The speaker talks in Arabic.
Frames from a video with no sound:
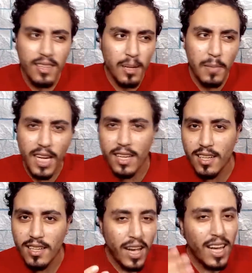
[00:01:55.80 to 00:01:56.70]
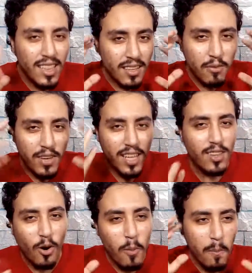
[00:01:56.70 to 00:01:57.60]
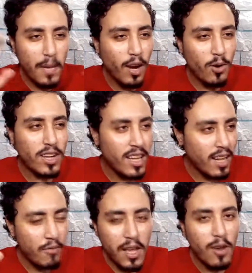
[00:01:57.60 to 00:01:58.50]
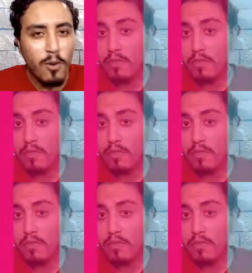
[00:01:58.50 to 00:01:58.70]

نعمل ايه فين فين ام الحريه فين